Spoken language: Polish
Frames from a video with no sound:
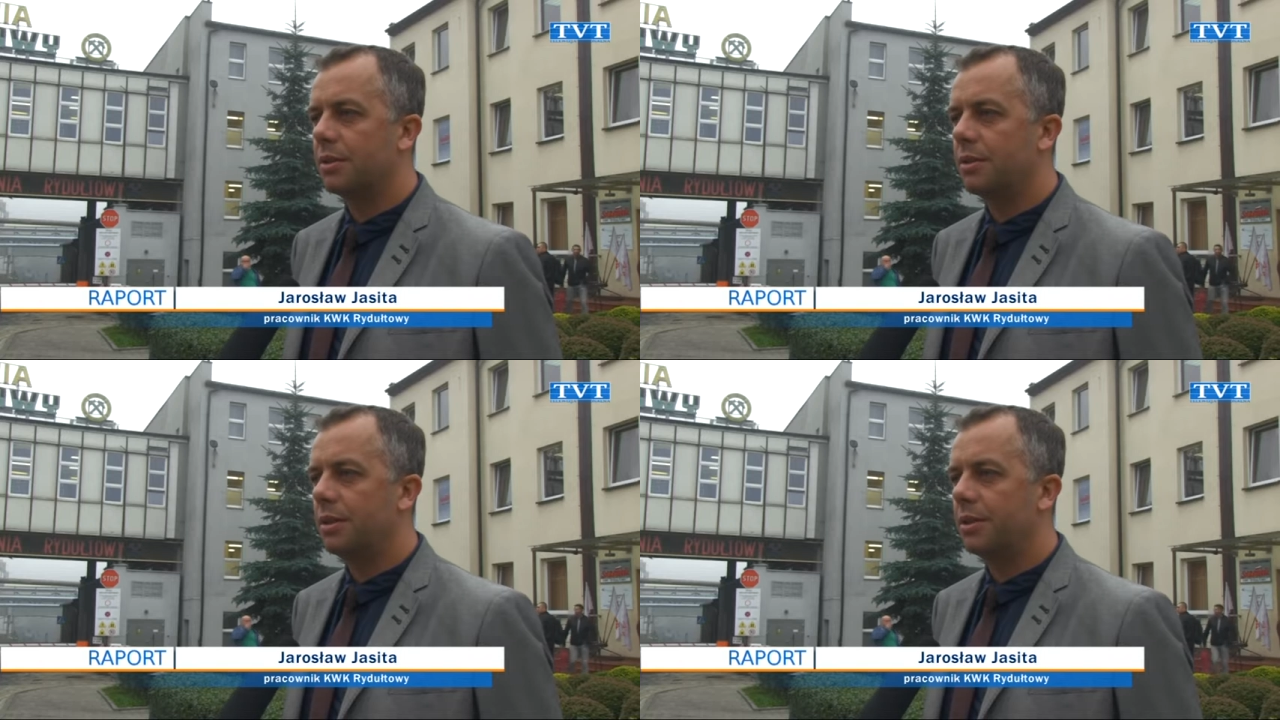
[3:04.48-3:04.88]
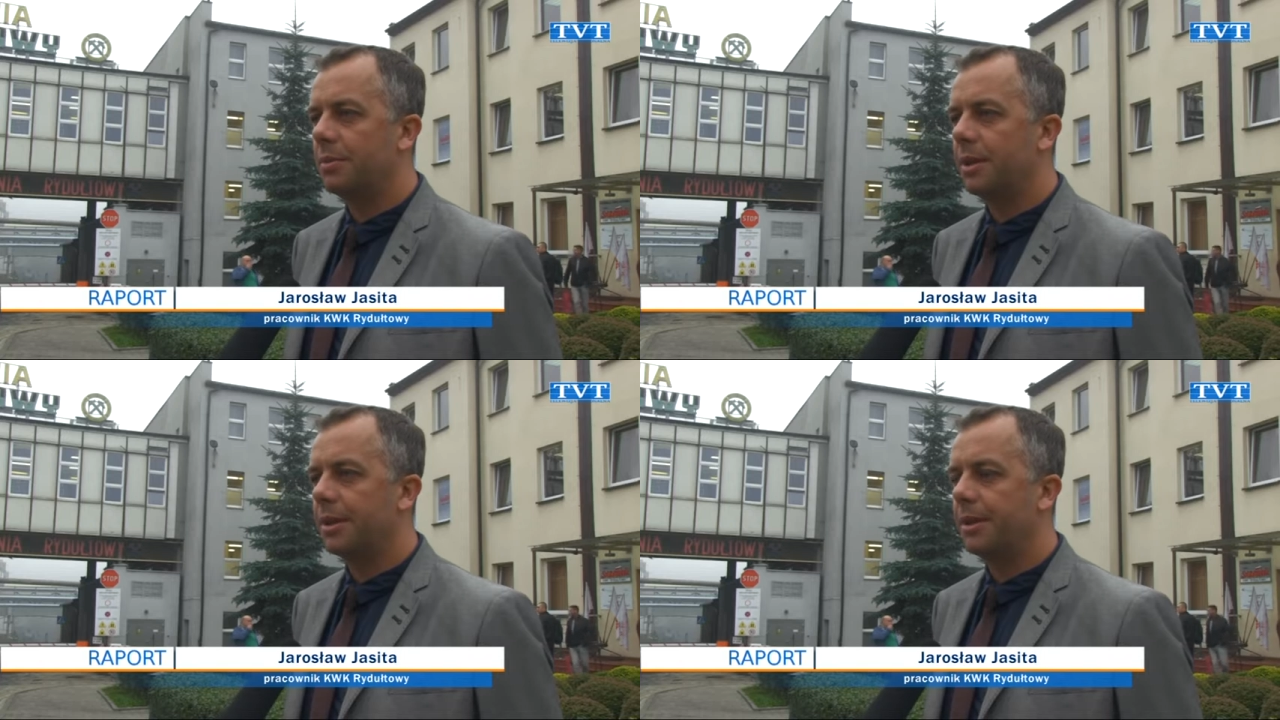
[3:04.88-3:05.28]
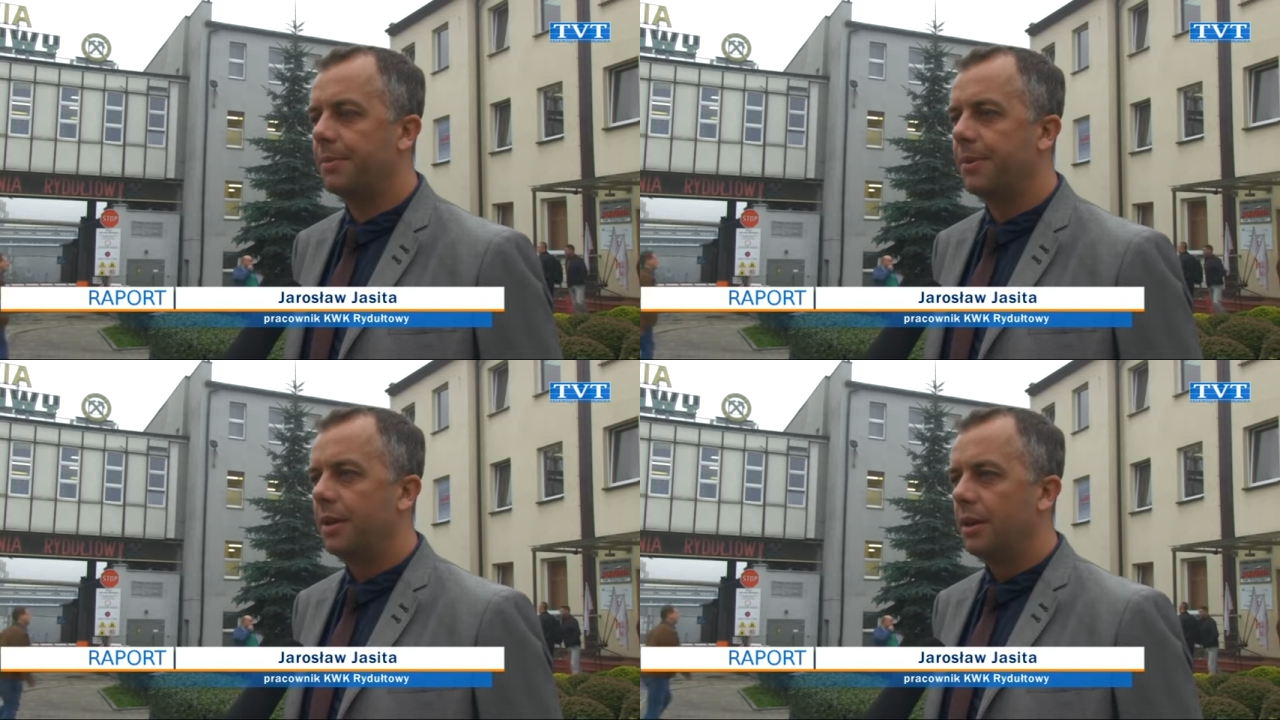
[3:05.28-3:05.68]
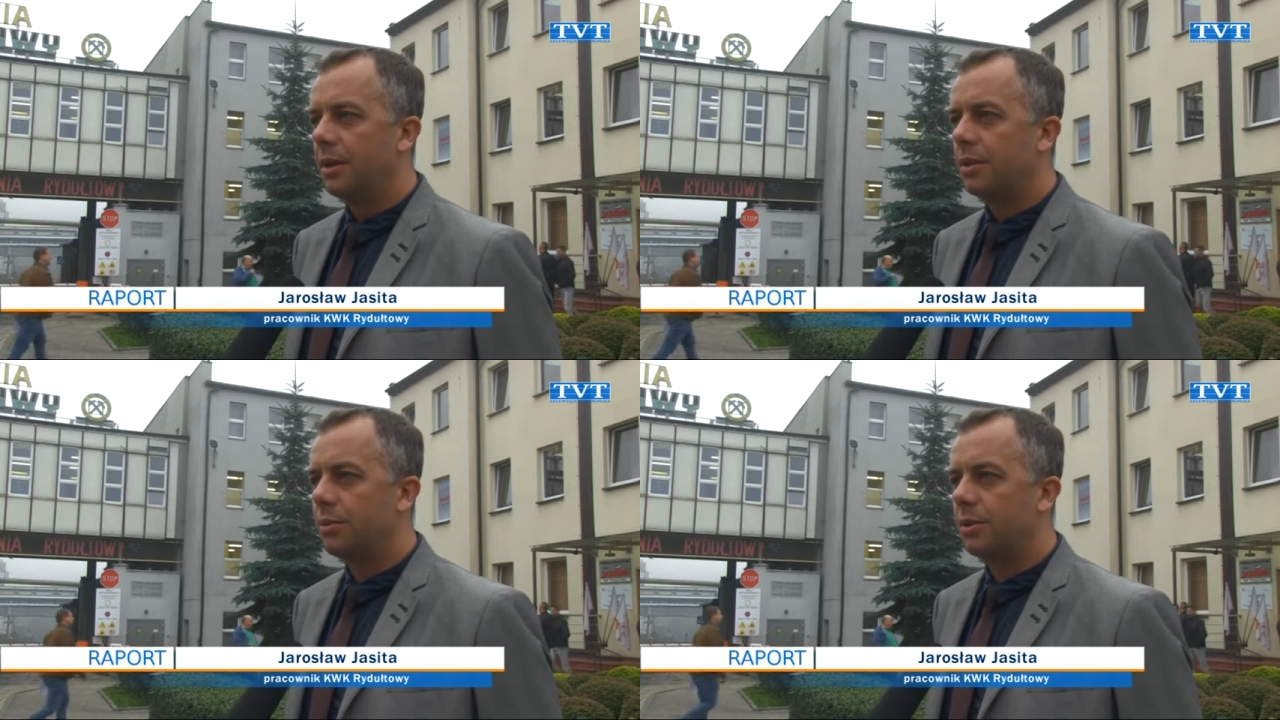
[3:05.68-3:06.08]
z kolegą Jarkiem
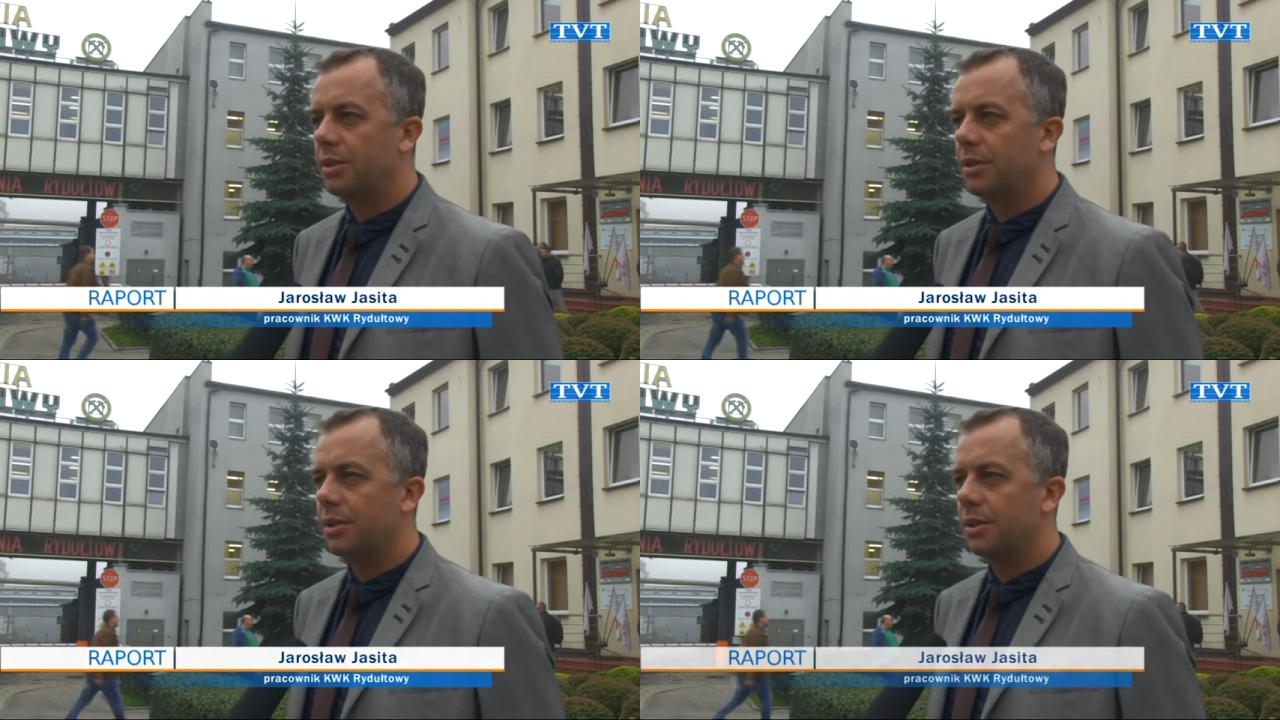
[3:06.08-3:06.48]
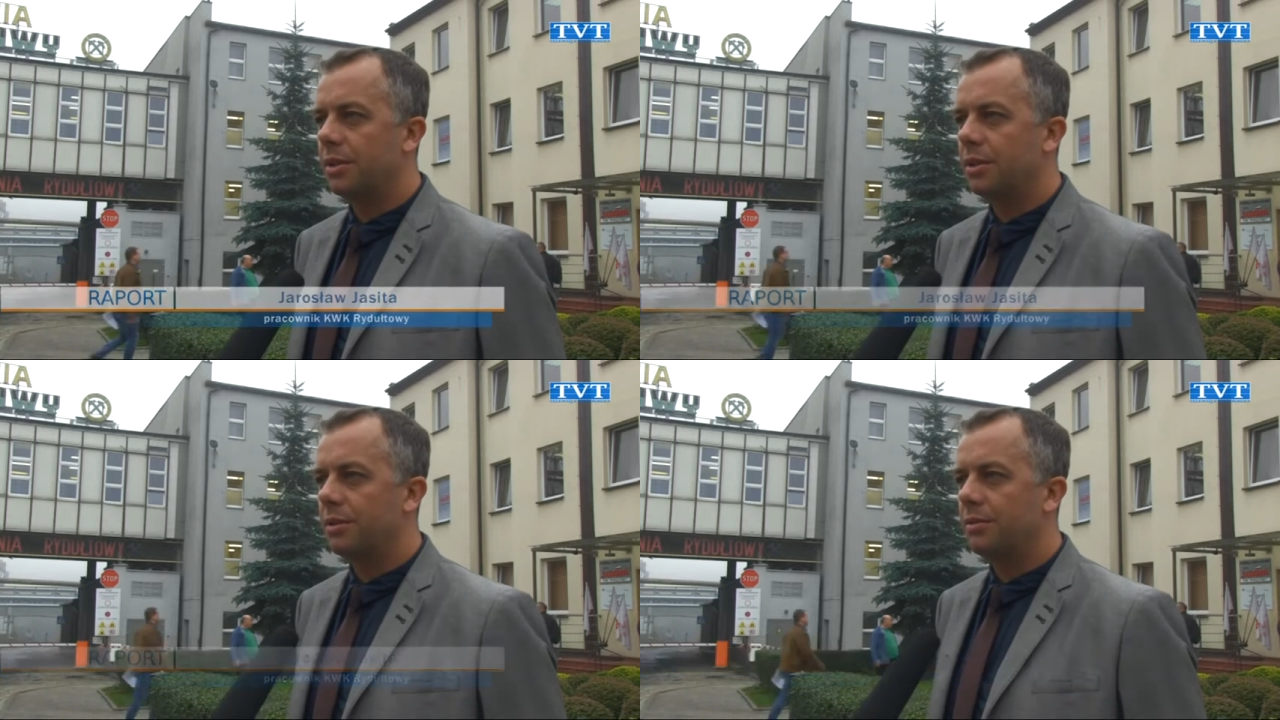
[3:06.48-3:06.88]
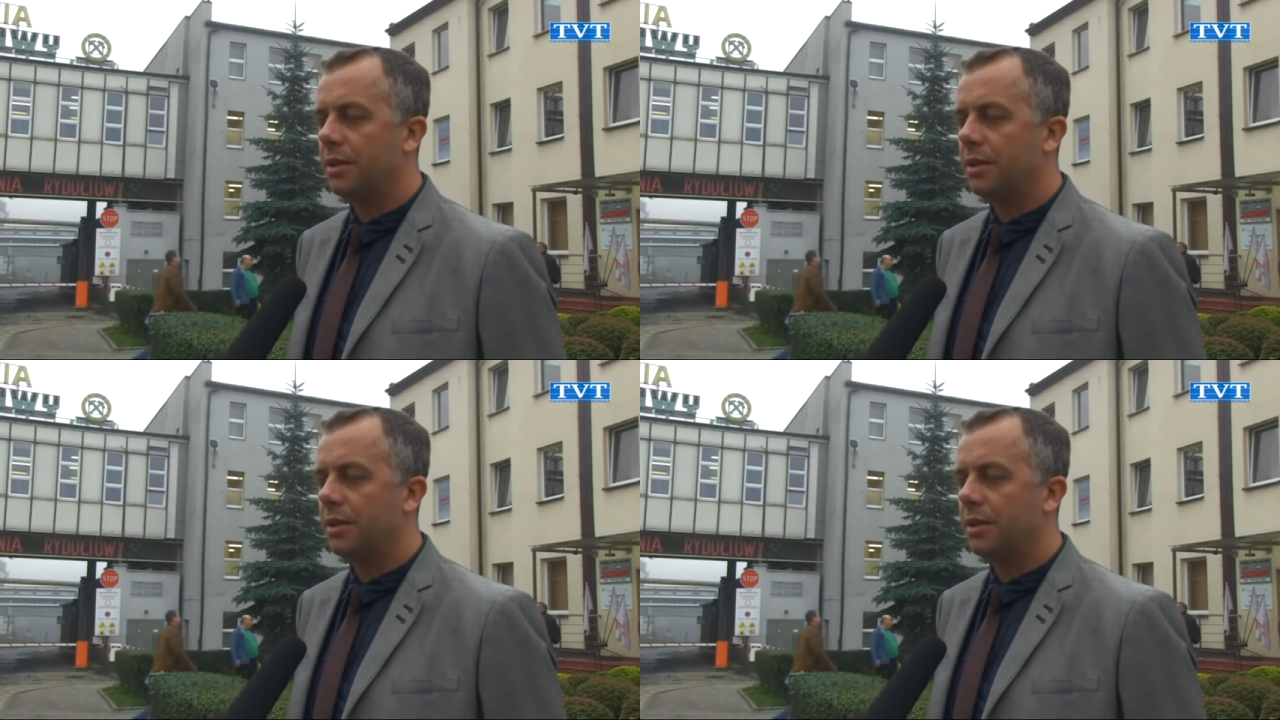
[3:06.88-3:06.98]
złożyć y,